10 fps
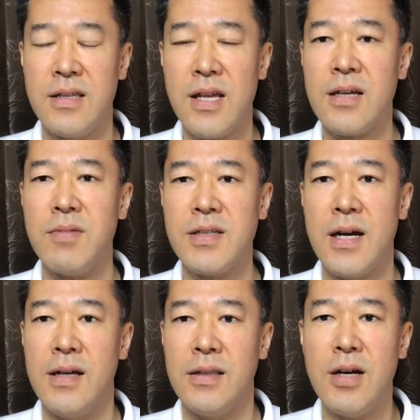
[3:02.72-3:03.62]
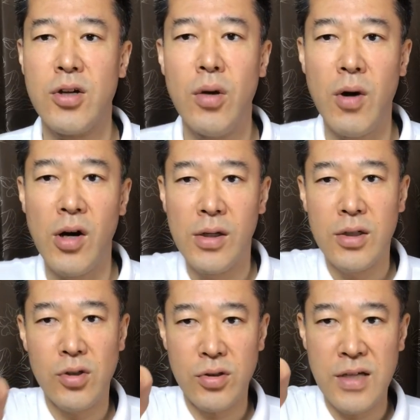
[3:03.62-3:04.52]
いただきました。では今日も
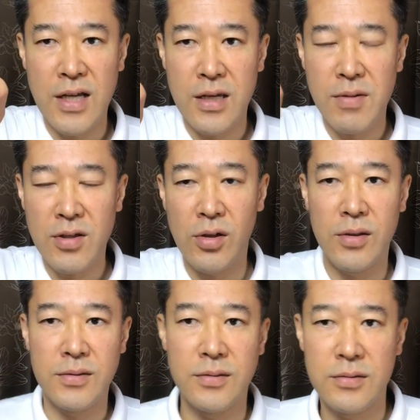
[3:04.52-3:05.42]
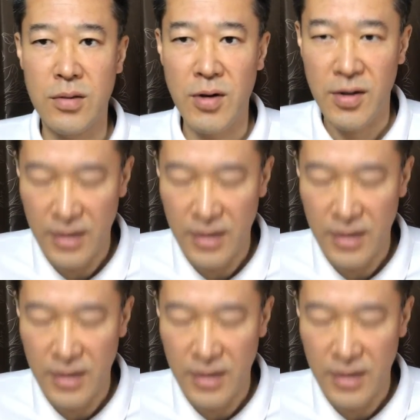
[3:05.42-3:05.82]
よっしゃーでいきましょう。どうも